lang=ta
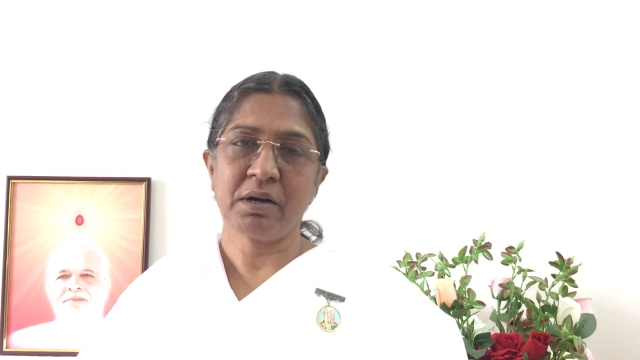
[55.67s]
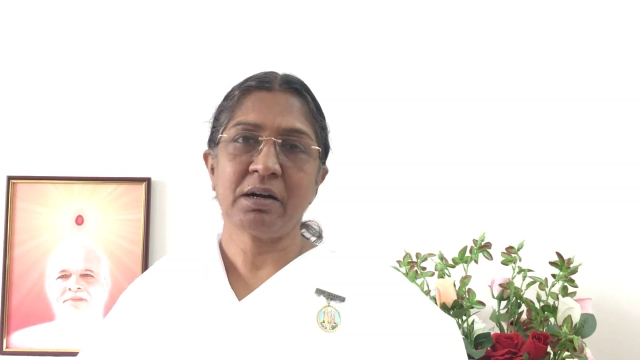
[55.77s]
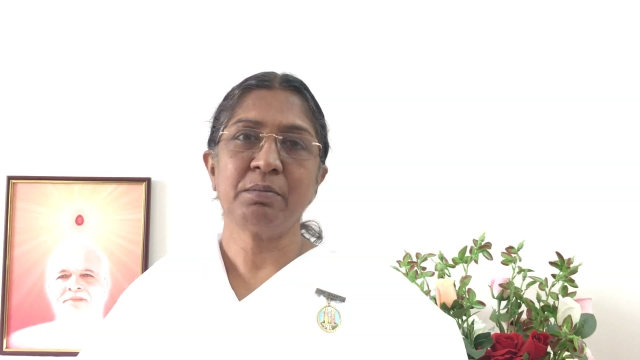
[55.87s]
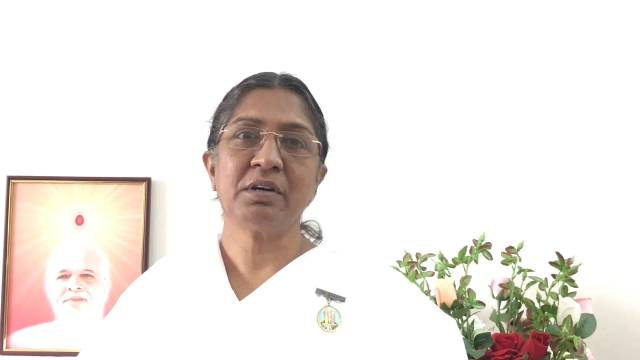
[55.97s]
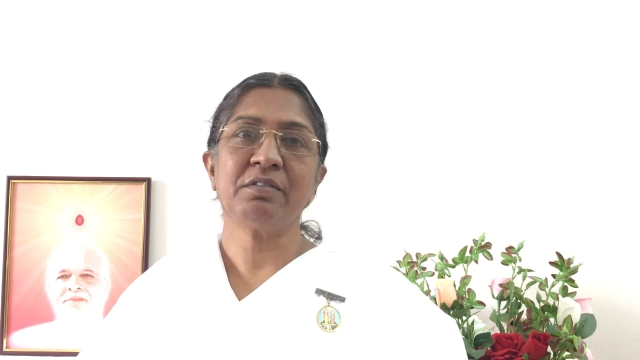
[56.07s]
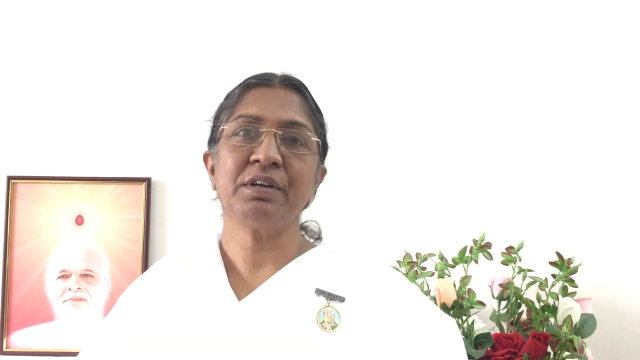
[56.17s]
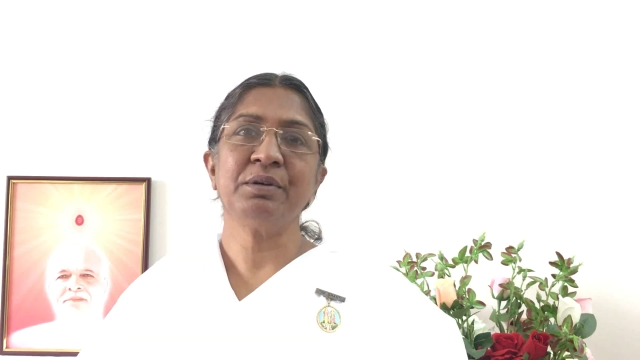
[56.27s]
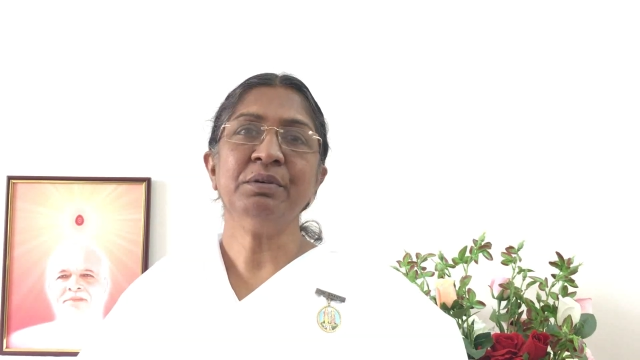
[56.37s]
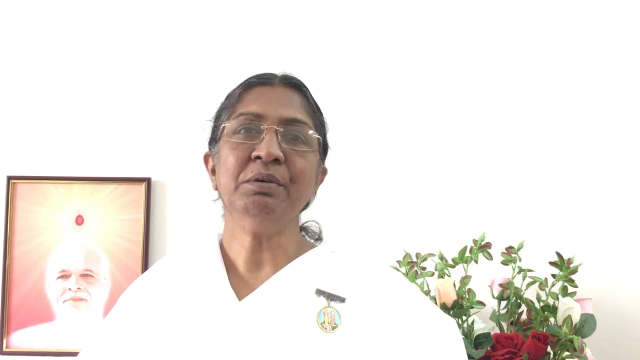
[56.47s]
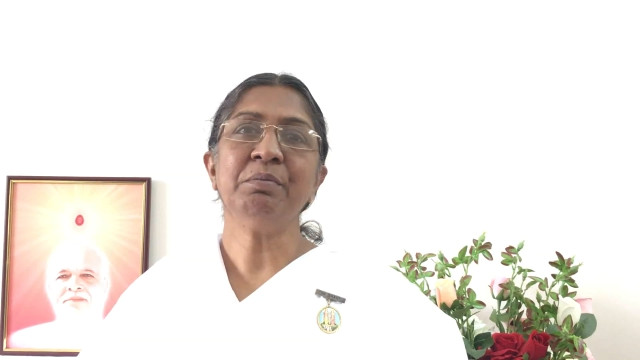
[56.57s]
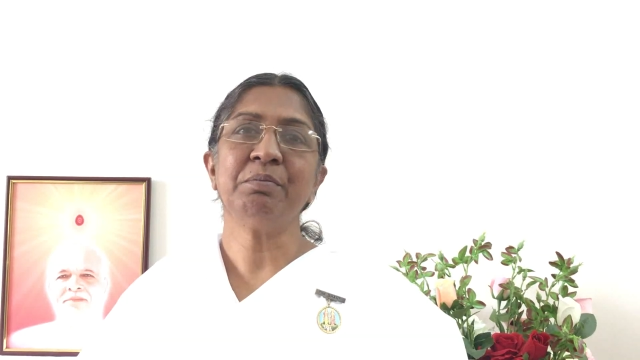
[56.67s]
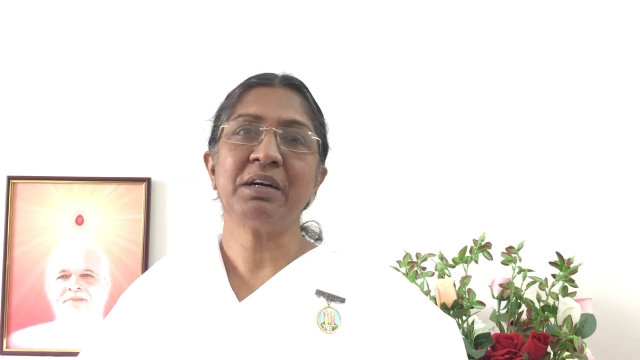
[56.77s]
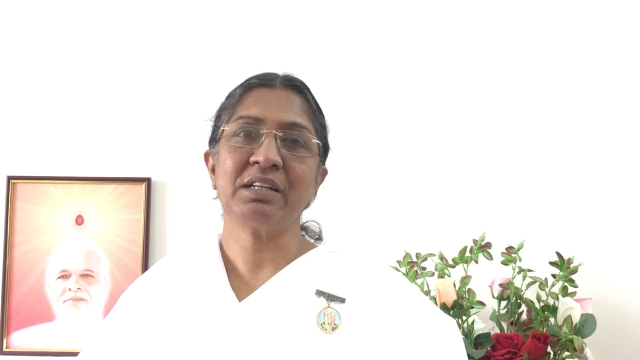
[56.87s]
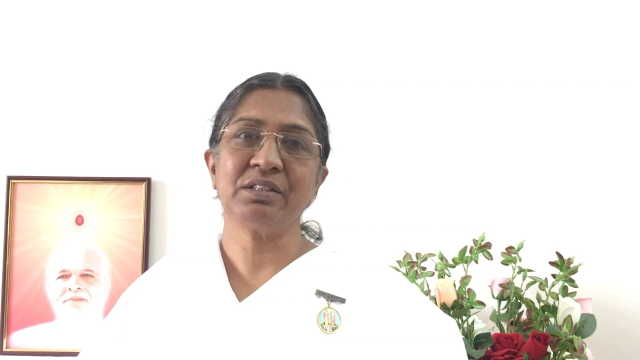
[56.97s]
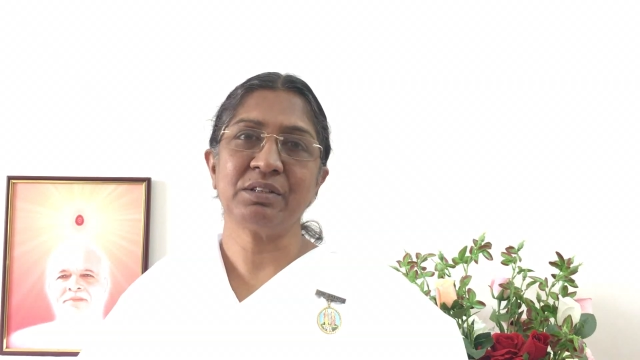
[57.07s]
பாபாவையும்
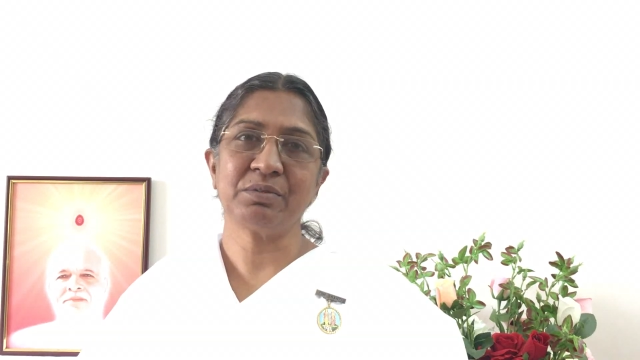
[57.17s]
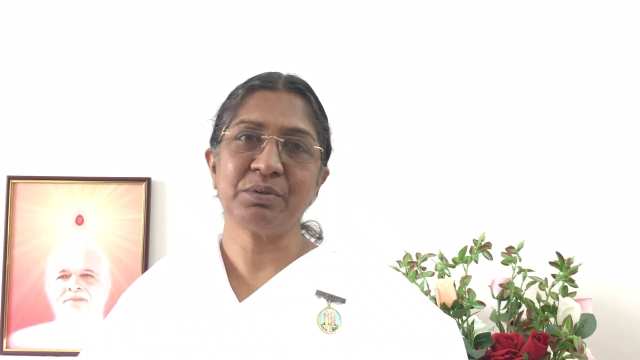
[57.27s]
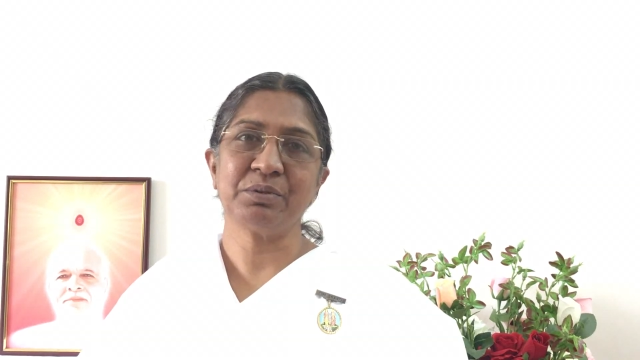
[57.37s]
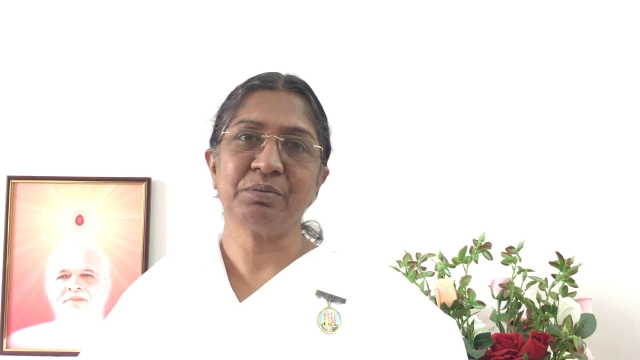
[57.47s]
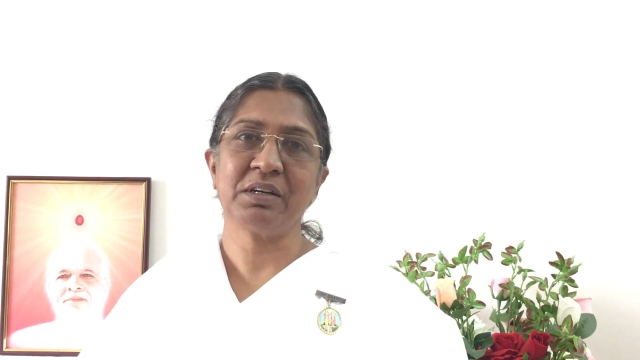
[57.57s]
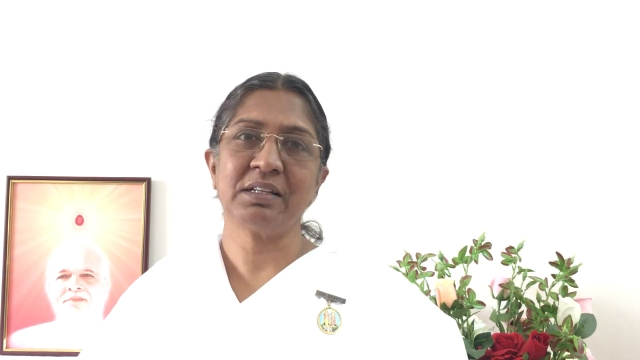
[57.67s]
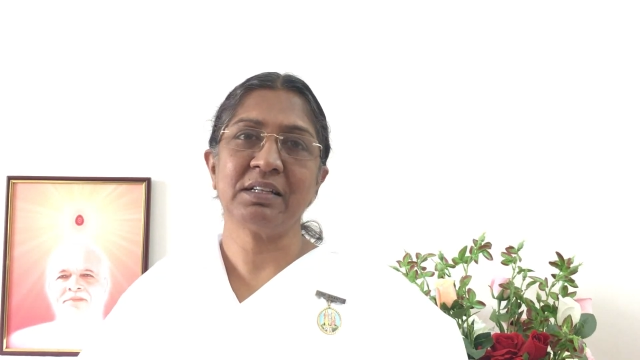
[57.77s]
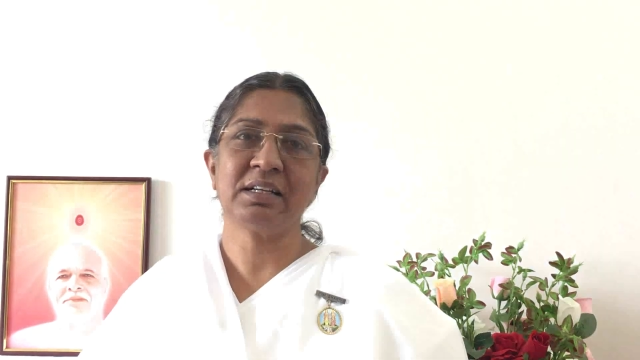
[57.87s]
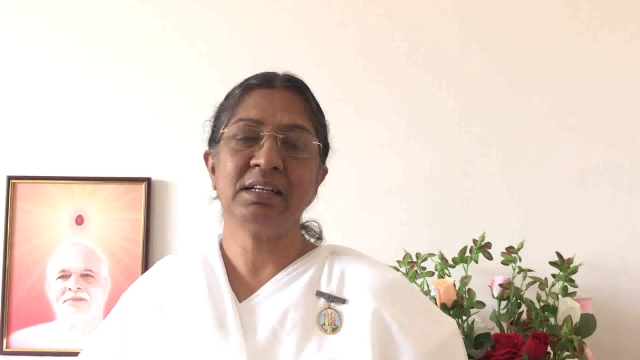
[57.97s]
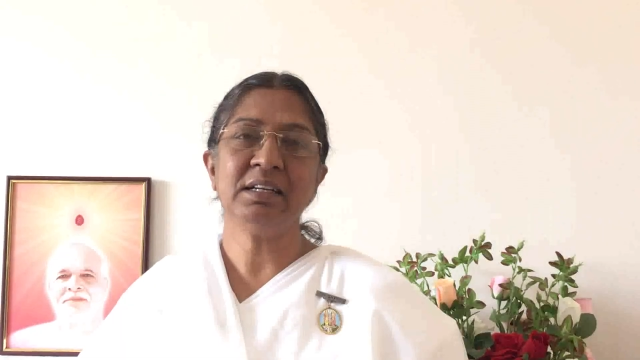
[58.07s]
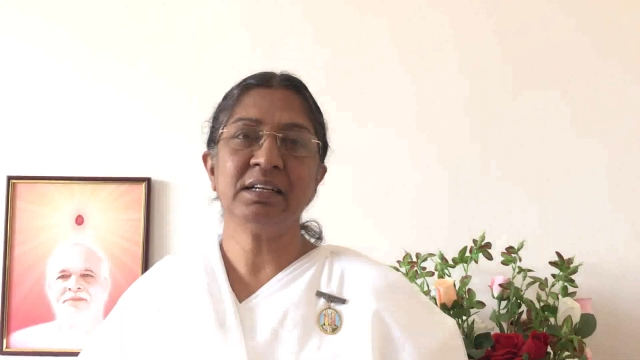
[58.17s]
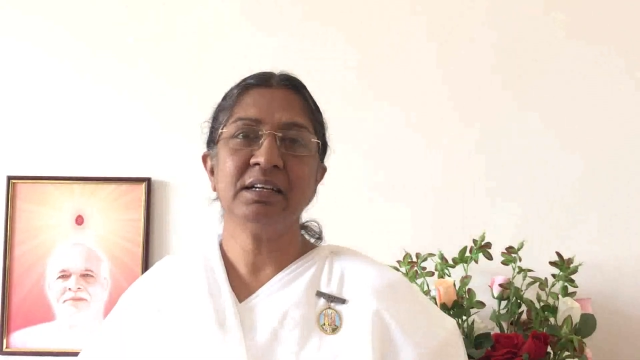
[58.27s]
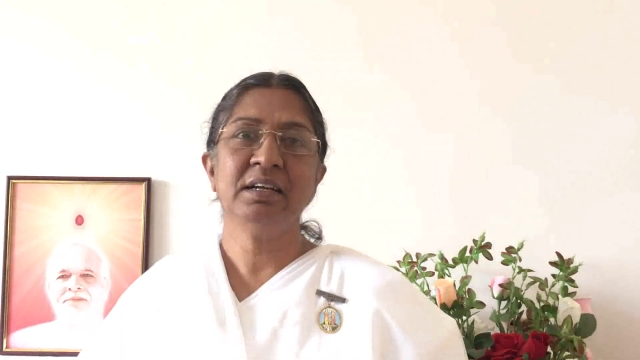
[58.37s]
மறந்துடுவோம் அதனால்